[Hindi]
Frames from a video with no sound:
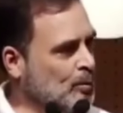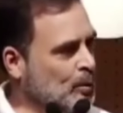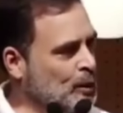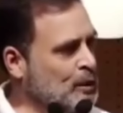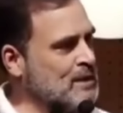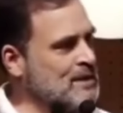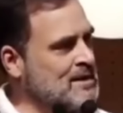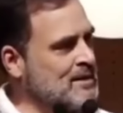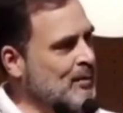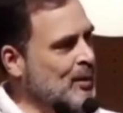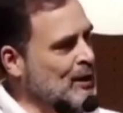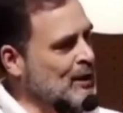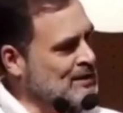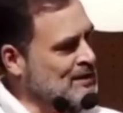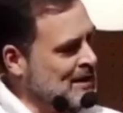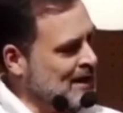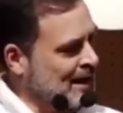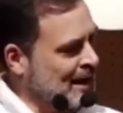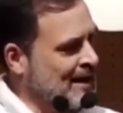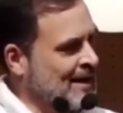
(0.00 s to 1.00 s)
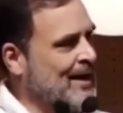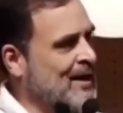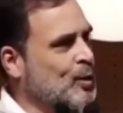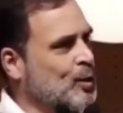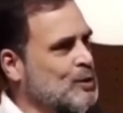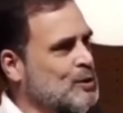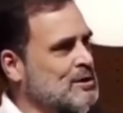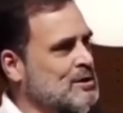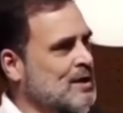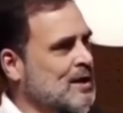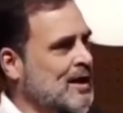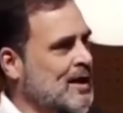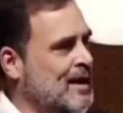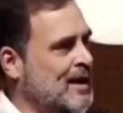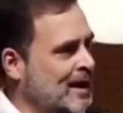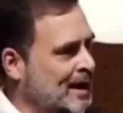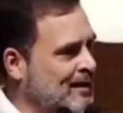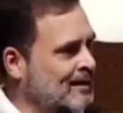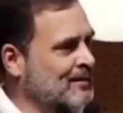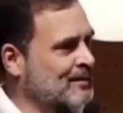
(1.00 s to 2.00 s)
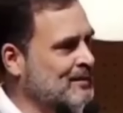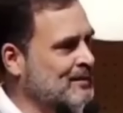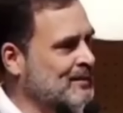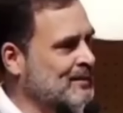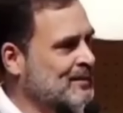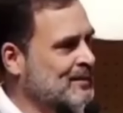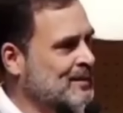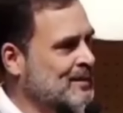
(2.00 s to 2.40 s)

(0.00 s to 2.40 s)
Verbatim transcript: वो मोदी जी मॉडल चलाने की कोशिश कर रहे हैं